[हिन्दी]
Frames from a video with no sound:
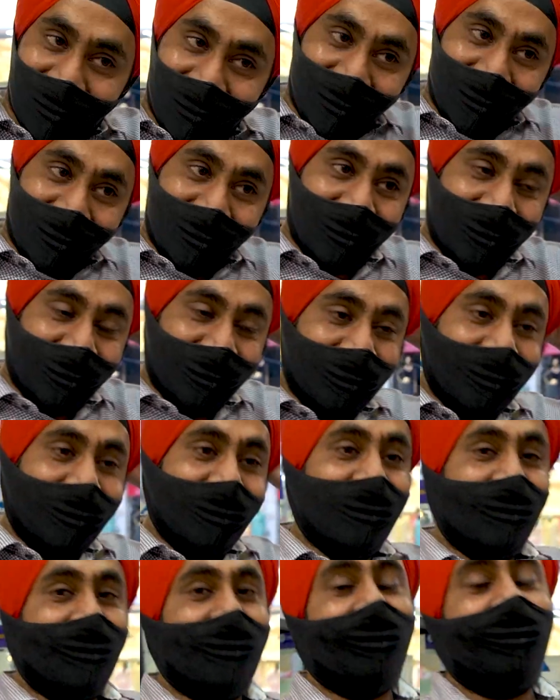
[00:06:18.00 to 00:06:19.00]
आदत है ये ये
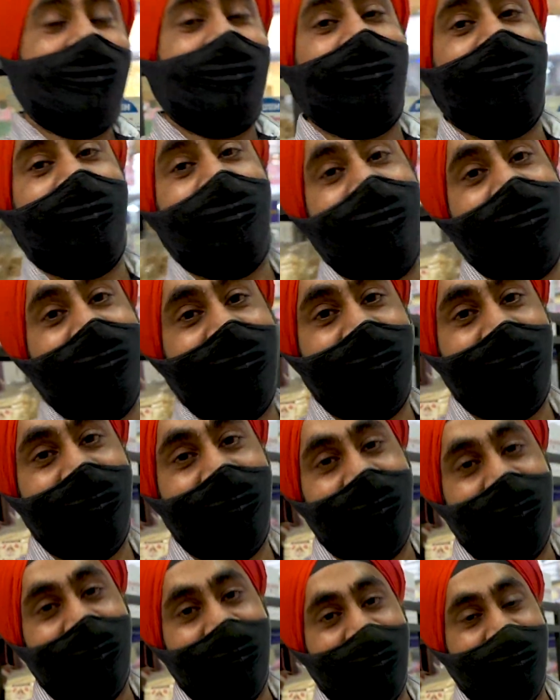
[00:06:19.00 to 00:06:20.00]
वाली कि
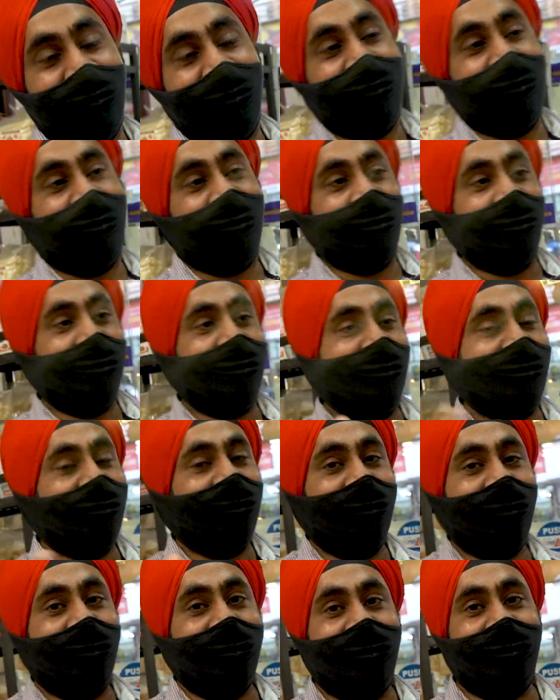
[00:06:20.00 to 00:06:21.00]
पहले ना ये भी
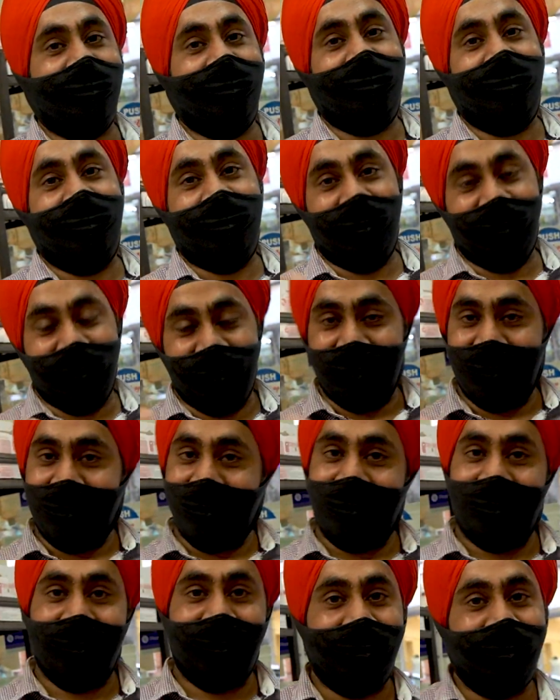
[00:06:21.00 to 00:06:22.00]
नहीं करता था स्ट्रीट डॉग्स
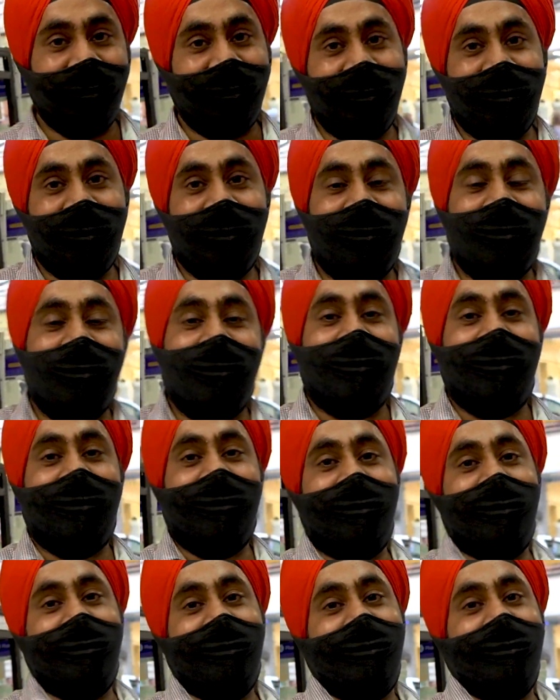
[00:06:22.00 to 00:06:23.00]
वगैरह को खाना वाना ये भी नहीं
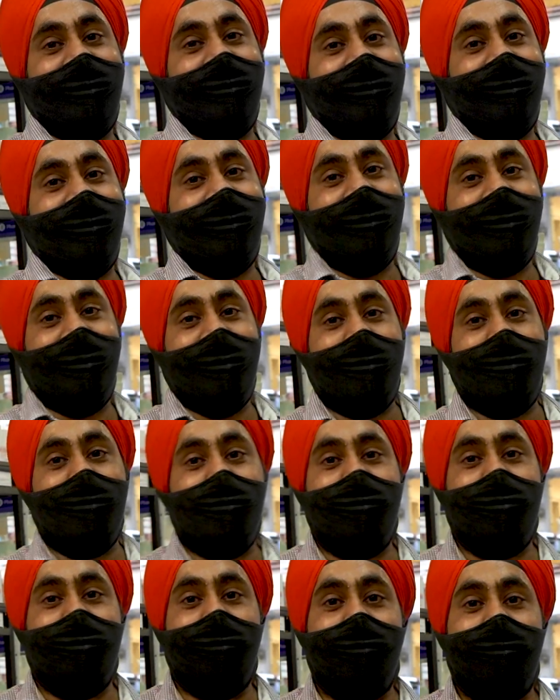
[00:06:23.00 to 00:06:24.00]
खिलाता था बट
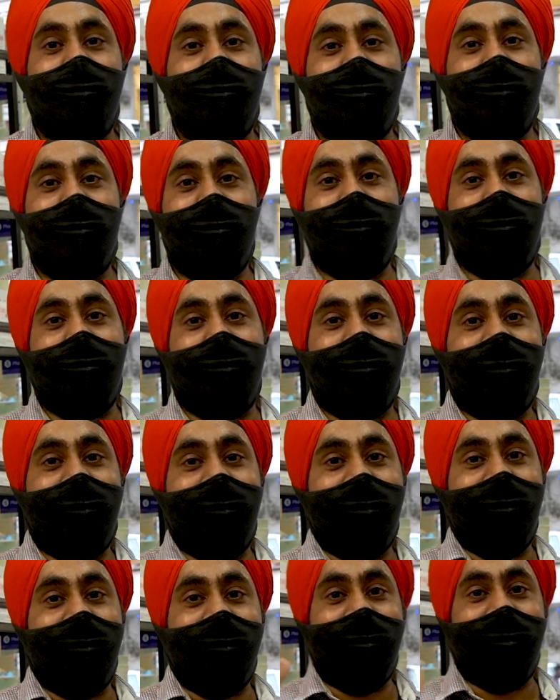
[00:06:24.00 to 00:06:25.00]
मेरी वीडियोस देख देख के ना
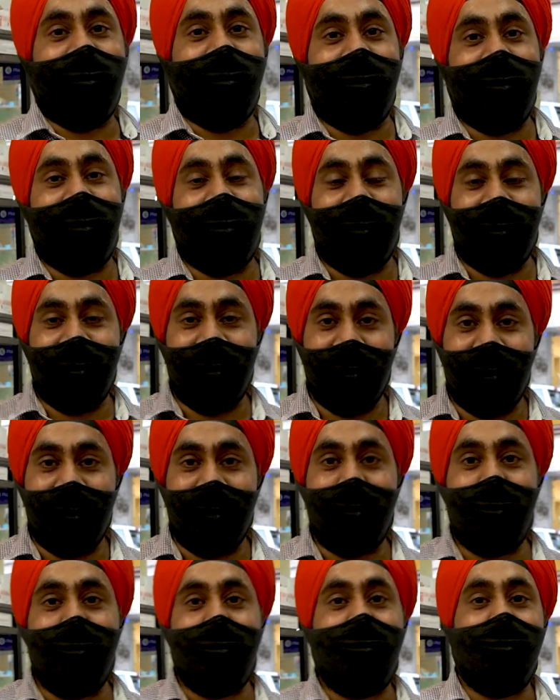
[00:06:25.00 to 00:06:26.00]
अब इसने भी शुरू कर दी है
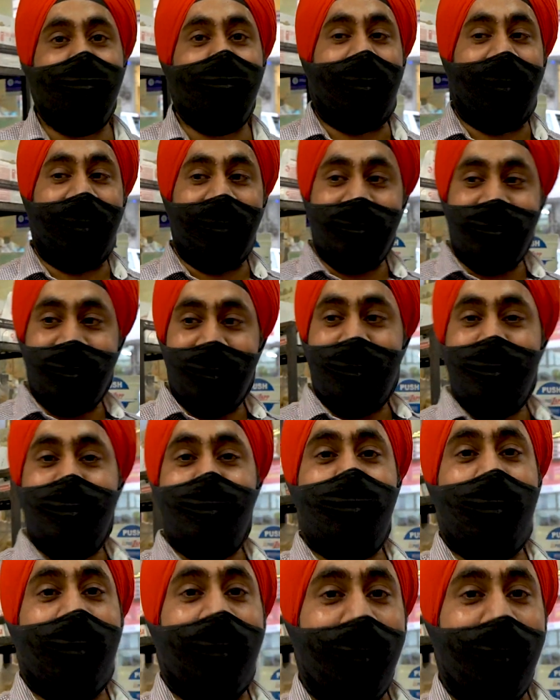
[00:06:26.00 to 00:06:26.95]
अपने घर के नियर बाई के